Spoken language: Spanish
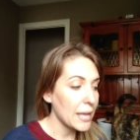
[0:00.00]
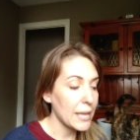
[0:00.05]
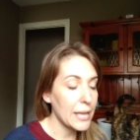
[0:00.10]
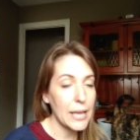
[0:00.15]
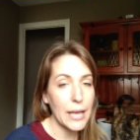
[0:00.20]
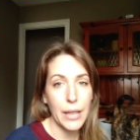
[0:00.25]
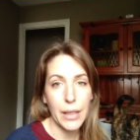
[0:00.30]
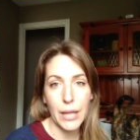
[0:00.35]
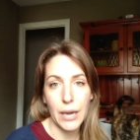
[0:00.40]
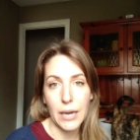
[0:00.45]

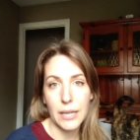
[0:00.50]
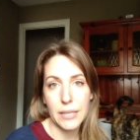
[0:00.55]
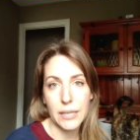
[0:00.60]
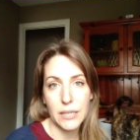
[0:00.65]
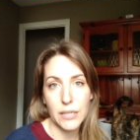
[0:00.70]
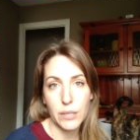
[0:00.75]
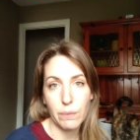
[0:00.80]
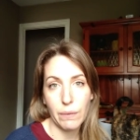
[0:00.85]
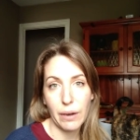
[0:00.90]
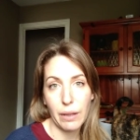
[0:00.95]
y hacer la
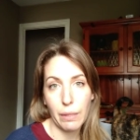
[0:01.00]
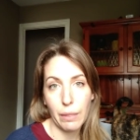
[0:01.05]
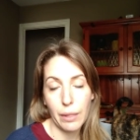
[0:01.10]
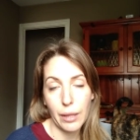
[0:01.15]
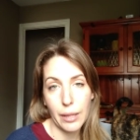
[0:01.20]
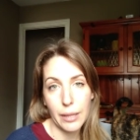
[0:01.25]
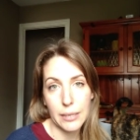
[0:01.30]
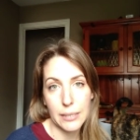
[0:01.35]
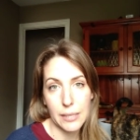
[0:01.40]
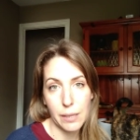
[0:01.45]

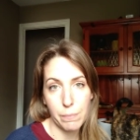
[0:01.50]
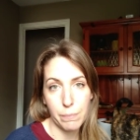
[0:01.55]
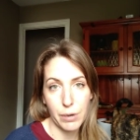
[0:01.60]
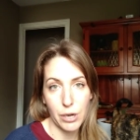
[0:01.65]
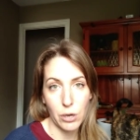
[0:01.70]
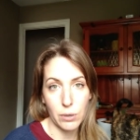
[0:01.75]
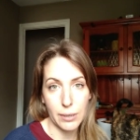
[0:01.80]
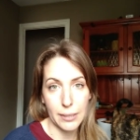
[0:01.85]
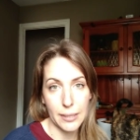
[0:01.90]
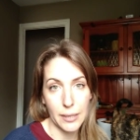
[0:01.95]
transferencia de este
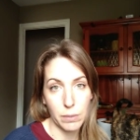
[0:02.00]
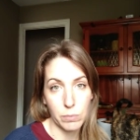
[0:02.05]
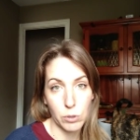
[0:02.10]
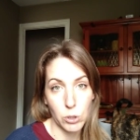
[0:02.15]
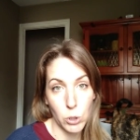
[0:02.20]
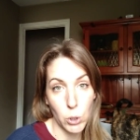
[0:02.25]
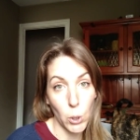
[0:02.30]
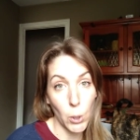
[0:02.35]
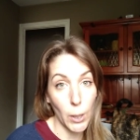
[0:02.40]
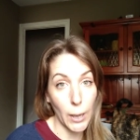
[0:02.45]
embrión que
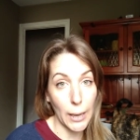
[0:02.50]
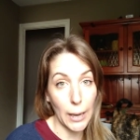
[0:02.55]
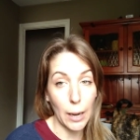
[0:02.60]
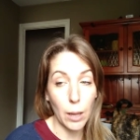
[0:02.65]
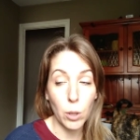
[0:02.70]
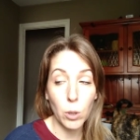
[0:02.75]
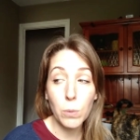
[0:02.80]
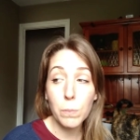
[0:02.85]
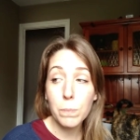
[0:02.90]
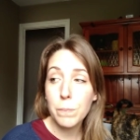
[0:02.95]
tenemos
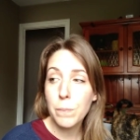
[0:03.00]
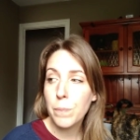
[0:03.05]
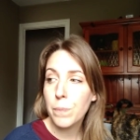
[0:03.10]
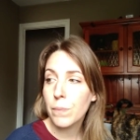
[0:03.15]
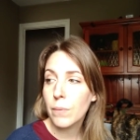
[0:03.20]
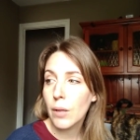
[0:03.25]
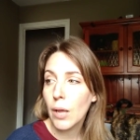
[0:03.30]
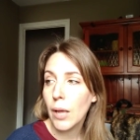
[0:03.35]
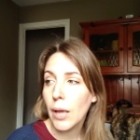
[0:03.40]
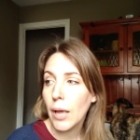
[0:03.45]
congelado.
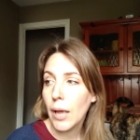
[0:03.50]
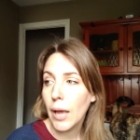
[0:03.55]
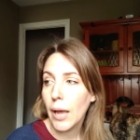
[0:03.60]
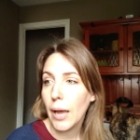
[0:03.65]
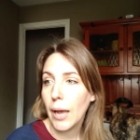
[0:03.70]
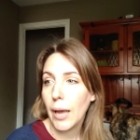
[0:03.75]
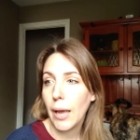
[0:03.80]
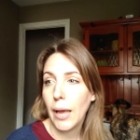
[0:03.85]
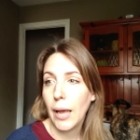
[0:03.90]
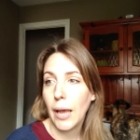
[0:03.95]

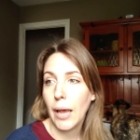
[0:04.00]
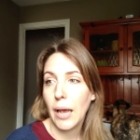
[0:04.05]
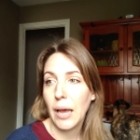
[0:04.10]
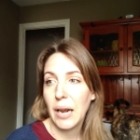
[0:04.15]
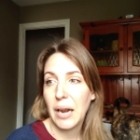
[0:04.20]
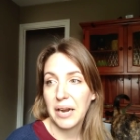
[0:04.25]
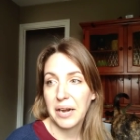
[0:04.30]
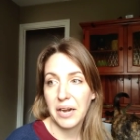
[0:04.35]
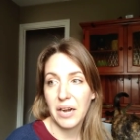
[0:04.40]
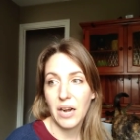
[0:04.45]
Eh,
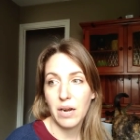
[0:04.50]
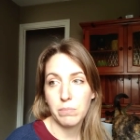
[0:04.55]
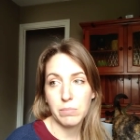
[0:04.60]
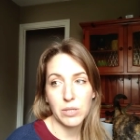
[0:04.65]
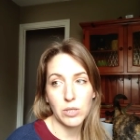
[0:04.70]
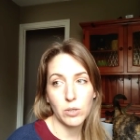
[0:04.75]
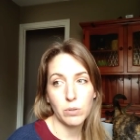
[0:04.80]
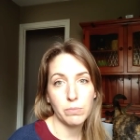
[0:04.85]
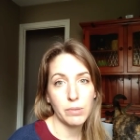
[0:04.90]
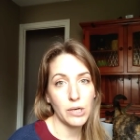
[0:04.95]
la regla
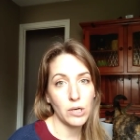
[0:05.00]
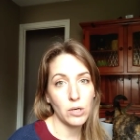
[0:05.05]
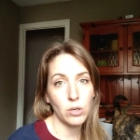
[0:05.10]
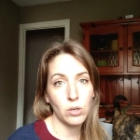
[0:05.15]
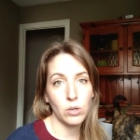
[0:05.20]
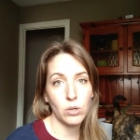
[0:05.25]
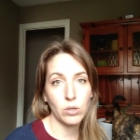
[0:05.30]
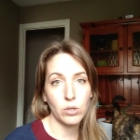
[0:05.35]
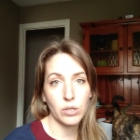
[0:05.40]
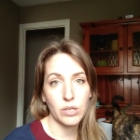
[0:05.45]
más o
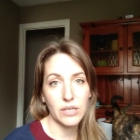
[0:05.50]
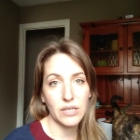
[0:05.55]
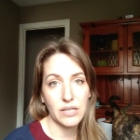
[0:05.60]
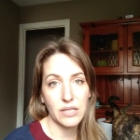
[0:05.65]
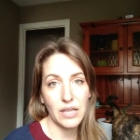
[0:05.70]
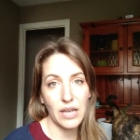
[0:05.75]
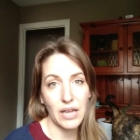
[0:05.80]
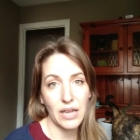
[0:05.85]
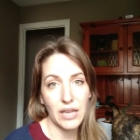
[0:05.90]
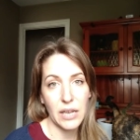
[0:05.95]
menos
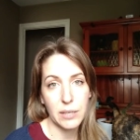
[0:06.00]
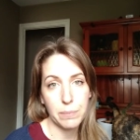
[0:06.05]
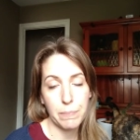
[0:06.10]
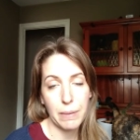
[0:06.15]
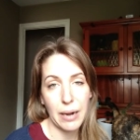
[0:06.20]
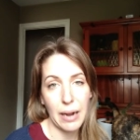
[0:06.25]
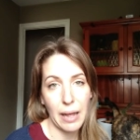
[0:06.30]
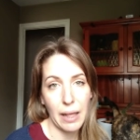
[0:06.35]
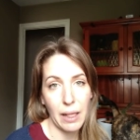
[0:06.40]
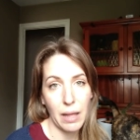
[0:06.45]
está
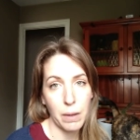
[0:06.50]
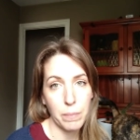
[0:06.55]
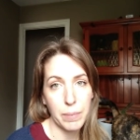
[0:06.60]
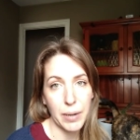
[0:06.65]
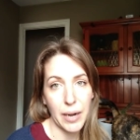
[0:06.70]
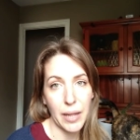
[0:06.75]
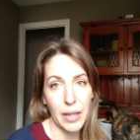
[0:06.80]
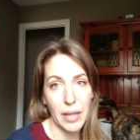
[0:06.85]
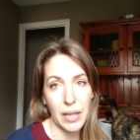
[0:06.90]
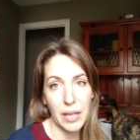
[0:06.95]
esperada
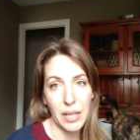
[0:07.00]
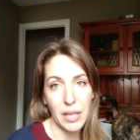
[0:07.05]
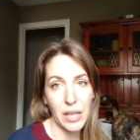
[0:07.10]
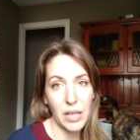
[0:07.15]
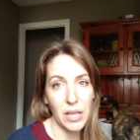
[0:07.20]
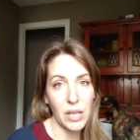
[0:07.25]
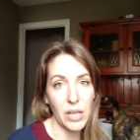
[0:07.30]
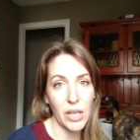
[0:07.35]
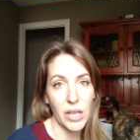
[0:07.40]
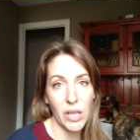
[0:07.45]
para de
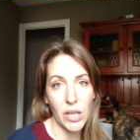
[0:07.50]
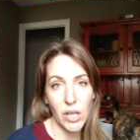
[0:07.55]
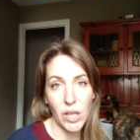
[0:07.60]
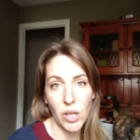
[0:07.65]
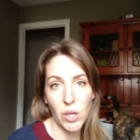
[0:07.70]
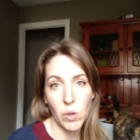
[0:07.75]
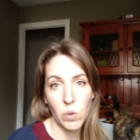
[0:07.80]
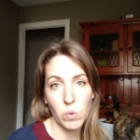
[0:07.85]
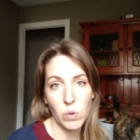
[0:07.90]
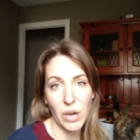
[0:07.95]

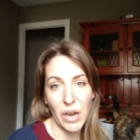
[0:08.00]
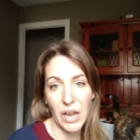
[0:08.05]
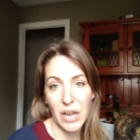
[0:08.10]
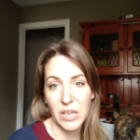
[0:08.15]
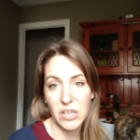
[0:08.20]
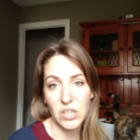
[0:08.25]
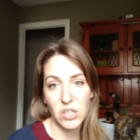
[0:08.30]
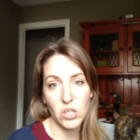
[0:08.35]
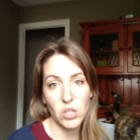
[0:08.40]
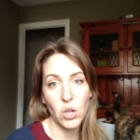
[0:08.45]
aquí
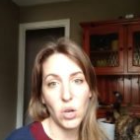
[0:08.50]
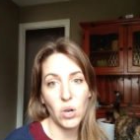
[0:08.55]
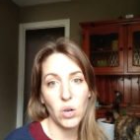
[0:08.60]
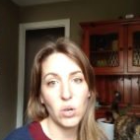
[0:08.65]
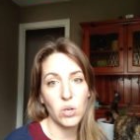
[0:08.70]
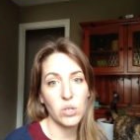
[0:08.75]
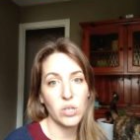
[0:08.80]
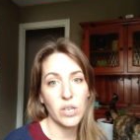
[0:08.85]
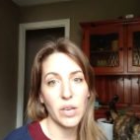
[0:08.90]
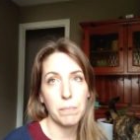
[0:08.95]
unas
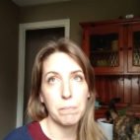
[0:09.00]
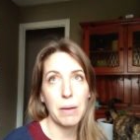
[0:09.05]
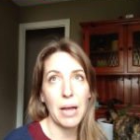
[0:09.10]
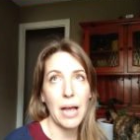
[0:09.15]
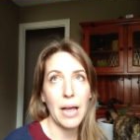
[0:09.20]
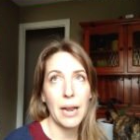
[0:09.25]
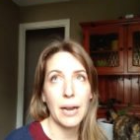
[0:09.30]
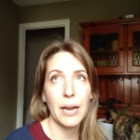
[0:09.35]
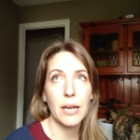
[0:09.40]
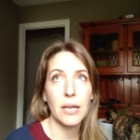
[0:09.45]
dos
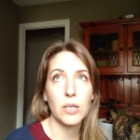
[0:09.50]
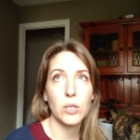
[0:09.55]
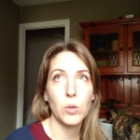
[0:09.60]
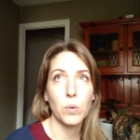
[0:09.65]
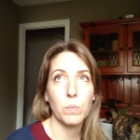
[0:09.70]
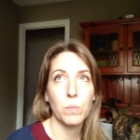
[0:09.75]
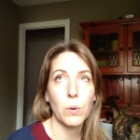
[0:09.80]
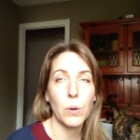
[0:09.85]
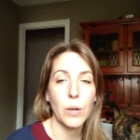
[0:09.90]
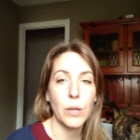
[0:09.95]
semanas,
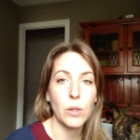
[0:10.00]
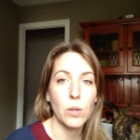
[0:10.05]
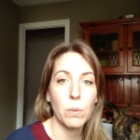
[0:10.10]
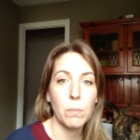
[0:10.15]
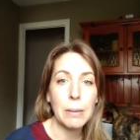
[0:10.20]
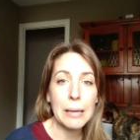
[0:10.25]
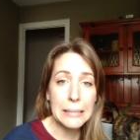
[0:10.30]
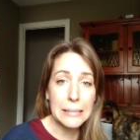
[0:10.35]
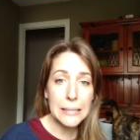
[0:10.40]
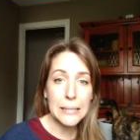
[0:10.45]
un poquito
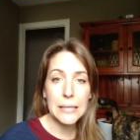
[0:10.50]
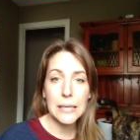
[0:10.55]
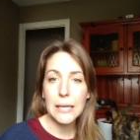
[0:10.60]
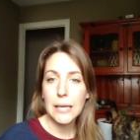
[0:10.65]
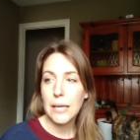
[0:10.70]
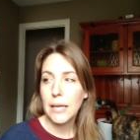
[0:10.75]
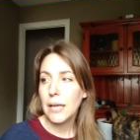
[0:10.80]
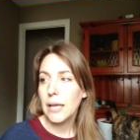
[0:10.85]
más.